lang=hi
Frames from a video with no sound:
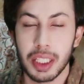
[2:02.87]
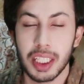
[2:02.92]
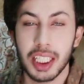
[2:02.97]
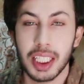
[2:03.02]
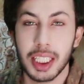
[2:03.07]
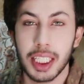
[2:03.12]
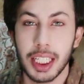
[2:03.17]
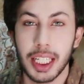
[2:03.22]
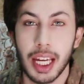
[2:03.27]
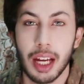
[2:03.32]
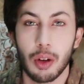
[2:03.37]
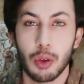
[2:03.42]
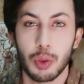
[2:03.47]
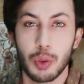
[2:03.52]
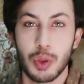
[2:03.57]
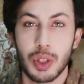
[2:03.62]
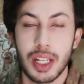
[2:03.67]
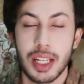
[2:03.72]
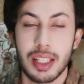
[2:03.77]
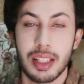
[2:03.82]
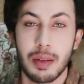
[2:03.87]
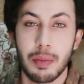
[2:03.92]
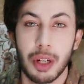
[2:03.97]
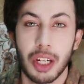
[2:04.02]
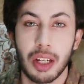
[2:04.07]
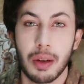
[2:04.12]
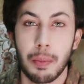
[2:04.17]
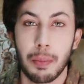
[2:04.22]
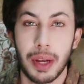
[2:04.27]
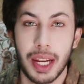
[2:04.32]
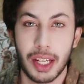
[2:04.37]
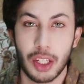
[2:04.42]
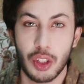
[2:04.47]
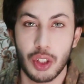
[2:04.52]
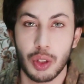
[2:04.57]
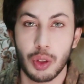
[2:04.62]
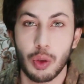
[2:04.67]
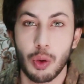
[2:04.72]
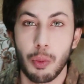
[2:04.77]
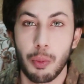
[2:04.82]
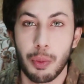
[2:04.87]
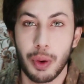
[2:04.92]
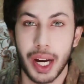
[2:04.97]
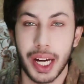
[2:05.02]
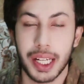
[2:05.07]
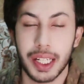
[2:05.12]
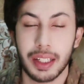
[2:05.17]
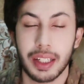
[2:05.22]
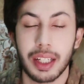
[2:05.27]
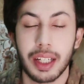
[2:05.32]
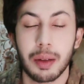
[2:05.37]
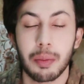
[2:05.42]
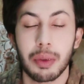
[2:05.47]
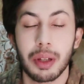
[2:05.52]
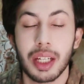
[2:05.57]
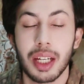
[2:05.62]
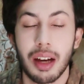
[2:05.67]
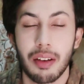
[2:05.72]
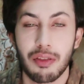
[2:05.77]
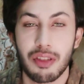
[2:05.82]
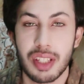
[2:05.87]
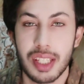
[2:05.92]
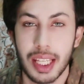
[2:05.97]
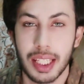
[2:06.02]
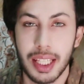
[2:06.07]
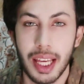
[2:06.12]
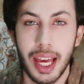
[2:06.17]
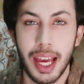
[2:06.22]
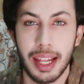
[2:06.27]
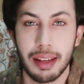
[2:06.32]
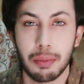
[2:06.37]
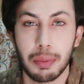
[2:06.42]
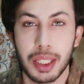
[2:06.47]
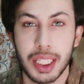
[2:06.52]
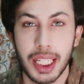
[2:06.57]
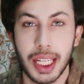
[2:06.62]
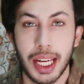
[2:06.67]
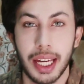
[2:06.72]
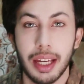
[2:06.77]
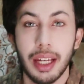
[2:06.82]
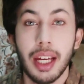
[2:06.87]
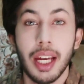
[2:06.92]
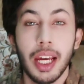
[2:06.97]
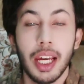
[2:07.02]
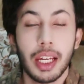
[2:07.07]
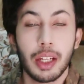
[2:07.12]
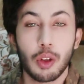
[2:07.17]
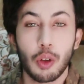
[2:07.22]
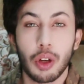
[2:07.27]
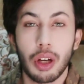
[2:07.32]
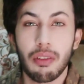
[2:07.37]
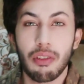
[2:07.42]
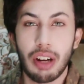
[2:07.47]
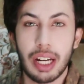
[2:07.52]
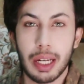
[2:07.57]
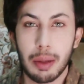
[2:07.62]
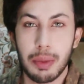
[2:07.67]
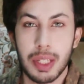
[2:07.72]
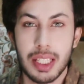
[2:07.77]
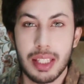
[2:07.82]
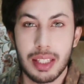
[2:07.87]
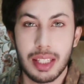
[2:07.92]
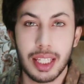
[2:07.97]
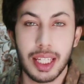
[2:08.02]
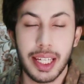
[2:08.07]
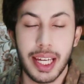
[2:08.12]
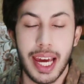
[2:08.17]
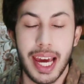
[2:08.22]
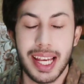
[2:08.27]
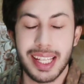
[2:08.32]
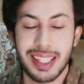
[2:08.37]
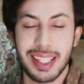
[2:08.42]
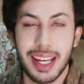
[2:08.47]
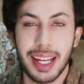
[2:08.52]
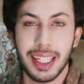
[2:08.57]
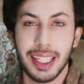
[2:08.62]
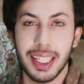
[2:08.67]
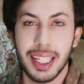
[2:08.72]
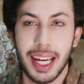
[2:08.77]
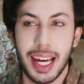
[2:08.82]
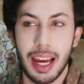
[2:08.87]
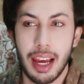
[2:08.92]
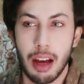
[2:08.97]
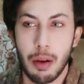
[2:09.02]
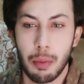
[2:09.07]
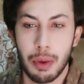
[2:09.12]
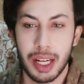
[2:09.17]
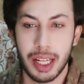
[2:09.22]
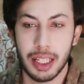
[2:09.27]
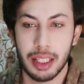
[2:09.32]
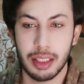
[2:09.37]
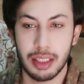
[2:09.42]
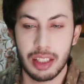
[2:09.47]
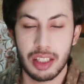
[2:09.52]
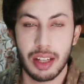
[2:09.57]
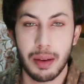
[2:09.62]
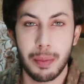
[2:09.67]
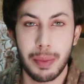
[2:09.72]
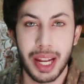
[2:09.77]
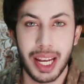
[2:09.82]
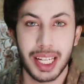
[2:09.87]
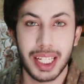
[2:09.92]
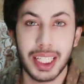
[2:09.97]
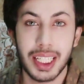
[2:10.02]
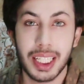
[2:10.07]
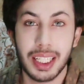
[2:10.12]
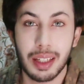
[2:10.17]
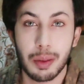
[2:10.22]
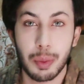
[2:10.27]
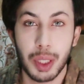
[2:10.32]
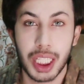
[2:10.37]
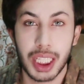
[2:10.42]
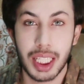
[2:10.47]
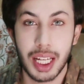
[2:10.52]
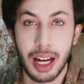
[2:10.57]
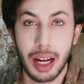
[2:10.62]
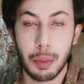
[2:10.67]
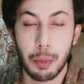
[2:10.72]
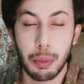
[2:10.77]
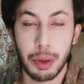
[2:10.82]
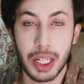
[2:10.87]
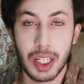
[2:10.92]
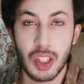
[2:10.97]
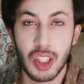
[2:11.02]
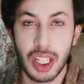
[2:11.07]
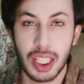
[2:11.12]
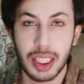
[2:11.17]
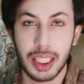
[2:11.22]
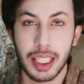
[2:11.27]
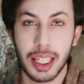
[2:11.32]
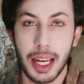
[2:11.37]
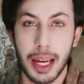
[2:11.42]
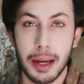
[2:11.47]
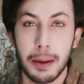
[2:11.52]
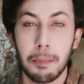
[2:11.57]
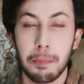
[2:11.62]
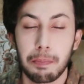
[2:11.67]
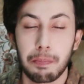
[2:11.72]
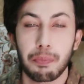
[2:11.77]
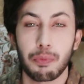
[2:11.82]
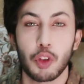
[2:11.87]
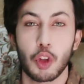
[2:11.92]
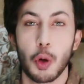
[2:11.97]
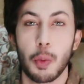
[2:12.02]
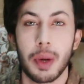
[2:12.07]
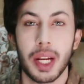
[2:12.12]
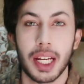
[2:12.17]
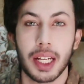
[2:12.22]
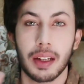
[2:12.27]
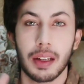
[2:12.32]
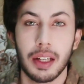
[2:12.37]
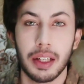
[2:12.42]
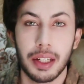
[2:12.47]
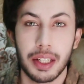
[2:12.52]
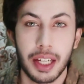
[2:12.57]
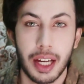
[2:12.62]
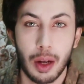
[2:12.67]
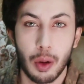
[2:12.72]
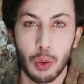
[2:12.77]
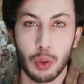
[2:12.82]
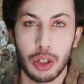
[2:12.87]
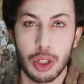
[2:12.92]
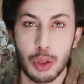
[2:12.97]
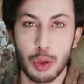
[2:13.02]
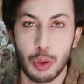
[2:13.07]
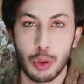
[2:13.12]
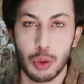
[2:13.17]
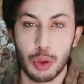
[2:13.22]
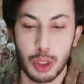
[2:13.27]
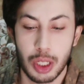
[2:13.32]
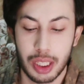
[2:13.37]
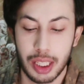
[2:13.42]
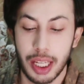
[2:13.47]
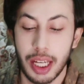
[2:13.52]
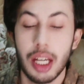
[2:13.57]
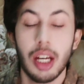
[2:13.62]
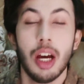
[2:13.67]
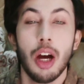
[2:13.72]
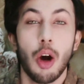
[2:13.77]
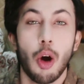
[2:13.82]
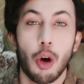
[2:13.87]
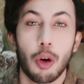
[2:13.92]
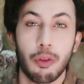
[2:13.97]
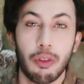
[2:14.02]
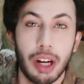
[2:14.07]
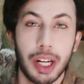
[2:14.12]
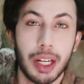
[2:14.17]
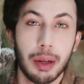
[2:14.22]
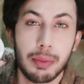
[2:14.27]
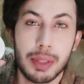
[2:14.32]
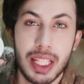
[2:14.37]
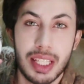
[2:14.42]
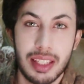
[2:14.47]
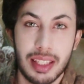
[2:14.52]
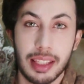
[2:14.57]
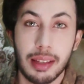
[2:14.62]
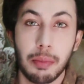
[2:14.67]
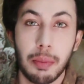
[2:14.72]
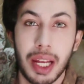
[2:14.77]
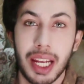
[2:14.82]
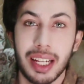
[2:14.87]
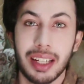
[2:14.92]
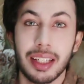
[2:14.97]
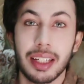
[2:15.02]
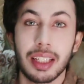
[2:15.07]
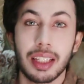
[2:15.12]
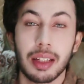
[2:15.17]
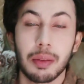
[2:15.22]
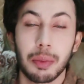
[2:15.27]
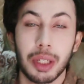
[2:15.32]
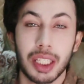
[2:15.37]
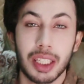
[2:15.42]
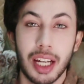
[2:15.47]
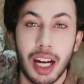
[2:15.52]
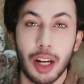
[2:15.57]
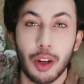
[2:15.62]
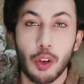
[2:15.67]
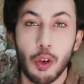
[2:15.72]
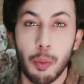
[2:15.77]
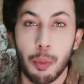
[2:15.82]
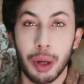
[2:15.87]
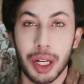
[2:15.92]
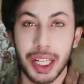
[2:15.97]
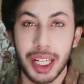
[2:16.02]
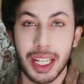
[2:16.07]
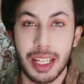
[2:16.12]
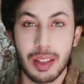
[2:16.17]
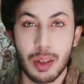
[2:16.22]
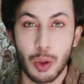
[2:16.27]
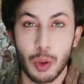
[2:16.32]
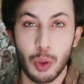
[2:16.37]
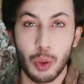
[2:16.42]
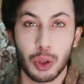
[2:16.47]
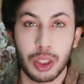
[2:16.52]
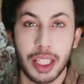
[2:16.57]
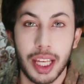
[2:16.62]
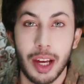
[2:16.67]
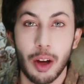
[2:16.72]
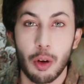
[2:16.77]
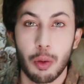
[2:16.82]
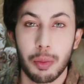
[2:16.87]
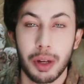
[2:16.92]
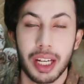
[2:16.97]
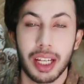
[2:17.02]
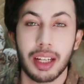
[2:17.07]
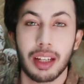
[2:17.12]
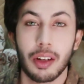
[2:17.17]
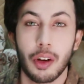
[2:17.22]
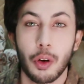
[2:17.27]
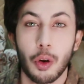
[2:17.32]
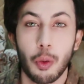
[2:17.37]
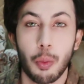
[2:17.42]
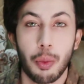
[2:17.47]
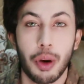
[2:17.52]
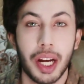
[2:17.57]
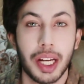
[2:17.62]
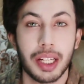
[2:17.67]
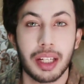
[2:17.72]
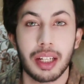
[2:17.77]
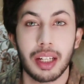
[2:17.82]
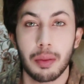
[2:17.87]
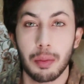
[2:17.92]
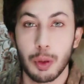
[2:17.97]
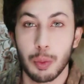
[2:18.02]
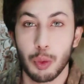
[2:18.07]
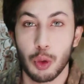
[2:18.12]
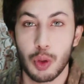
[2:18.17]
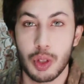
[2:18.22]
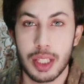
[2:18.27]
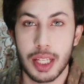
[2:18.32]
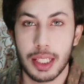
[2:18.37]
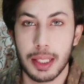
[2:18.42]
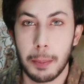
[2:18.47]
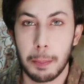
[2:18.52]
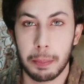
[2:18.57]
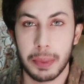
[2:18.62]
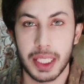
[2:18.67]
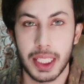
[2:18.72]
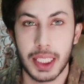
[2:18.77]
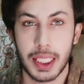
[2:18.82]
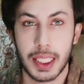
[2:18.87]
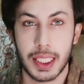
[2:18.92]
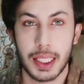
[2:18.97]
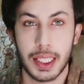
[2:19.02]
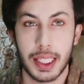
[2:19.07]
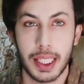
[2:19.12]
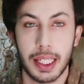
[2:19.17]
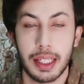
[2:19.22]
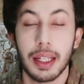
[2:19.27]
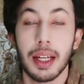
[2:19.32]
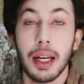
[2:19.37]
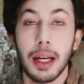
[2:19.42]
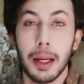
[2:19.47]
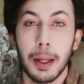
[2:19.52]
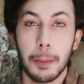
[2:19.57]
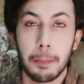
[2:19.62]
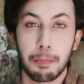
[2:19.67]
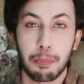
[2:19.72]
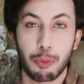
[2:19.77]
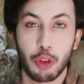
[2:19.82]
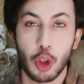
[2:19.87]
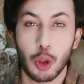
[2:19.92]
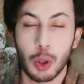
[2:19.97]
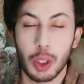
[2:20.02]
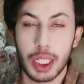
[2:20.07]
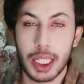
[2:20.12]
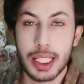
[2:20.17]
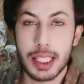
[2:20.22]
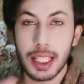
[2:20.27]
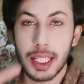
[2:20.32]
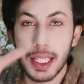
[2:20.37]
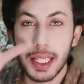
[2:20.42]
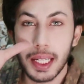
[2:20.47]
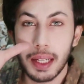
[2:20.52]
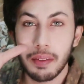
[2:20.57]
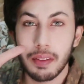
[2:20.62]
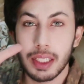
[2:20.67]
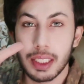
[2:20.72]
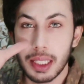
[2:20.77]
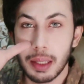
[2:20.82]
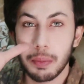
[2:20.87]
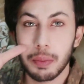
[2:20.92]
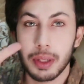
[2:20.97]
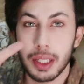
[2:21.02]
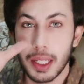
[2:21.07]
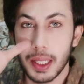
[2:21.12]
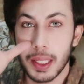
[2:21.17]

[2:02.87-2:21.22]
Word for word: मदद की है और दूसरा इसने मेरे कम्प्लेक्शन को ब्राइट करने में भी काफ़ी ज़्यादा हेल्प किया है क्योंकि वाइटामिन सी ऐसा ही है हमारे अंदर जब मेलालिन की मकदार बढ़ जाती है तो हमारा कलर डल होना शुरू हो जाता है और वाइटामिन सी मेलालिन की मकदार को बनने से रोकता है और हमारे कलर को ब्राइट करने में बहुत ज़्यादा मदद करता है तो इसलिए जब